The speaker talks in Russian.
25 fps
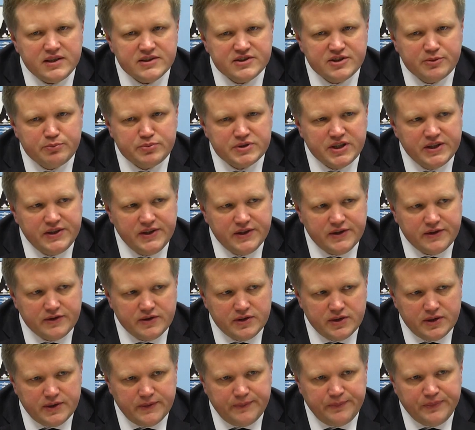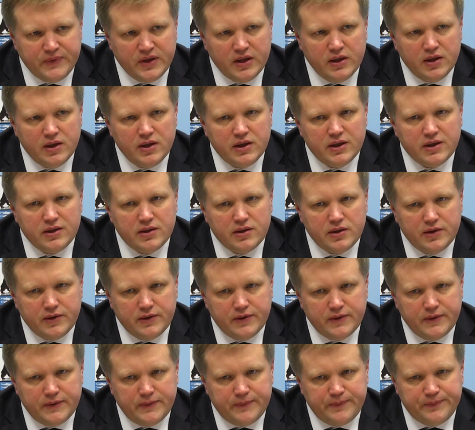запланировано
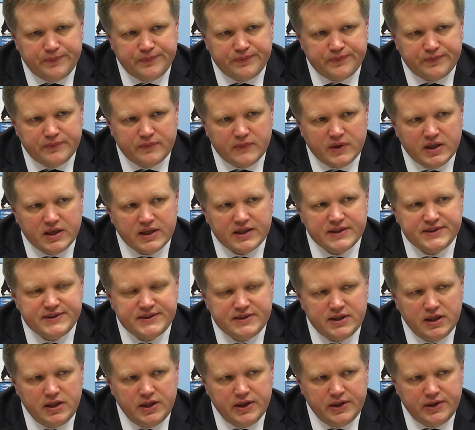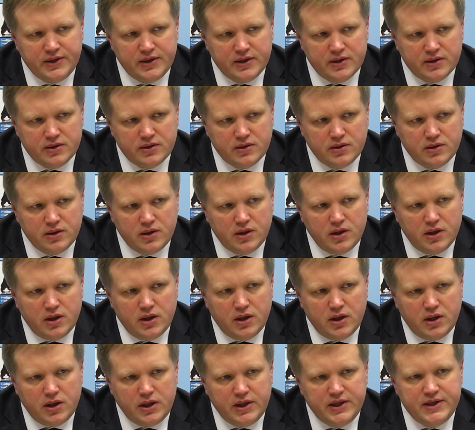э, расселение
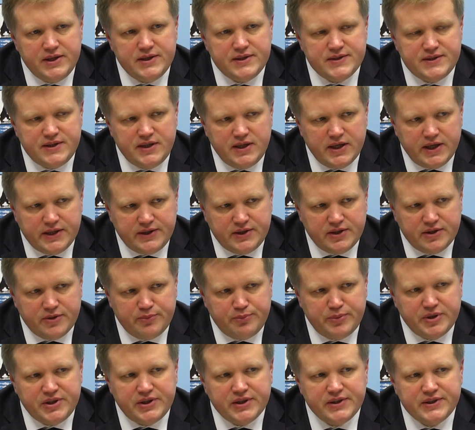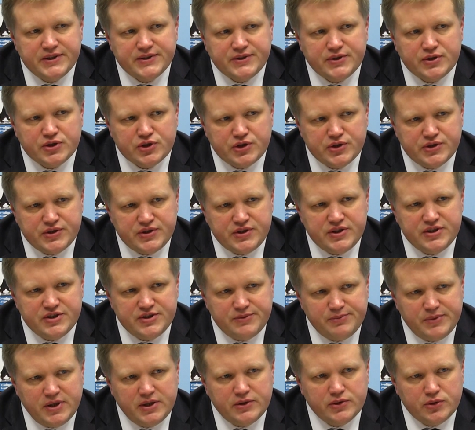и изъятие 56
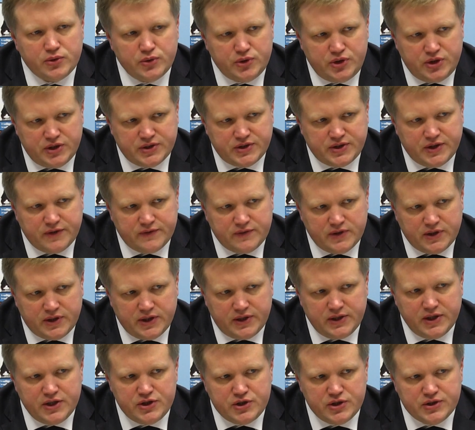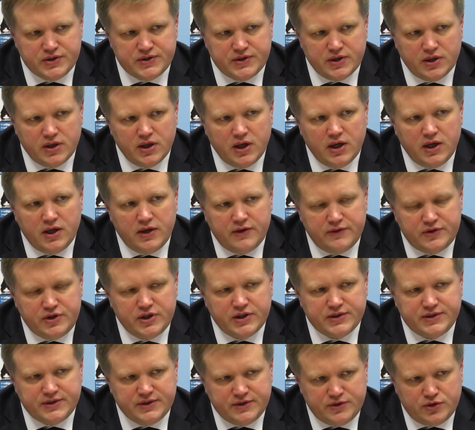земельных участков, находящихся в
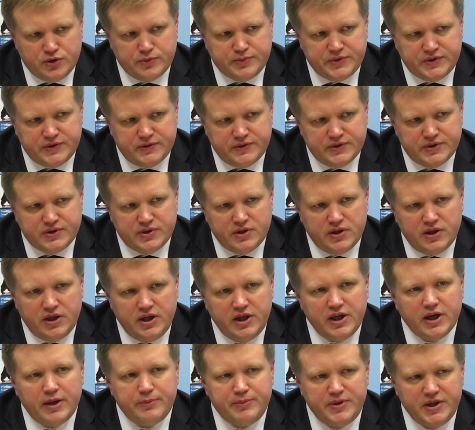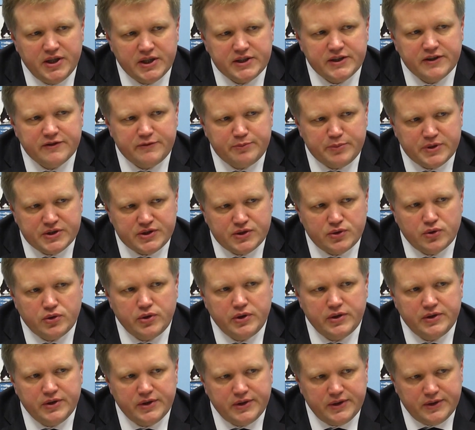частной собственности, и объектов,
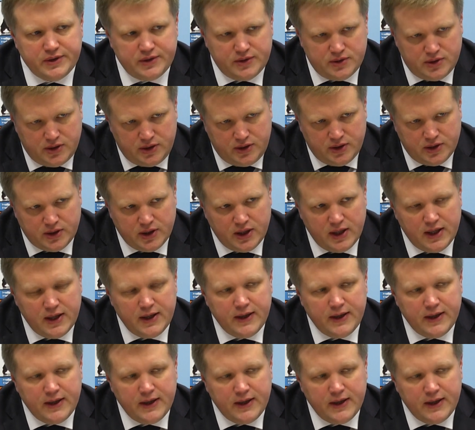построенных на них.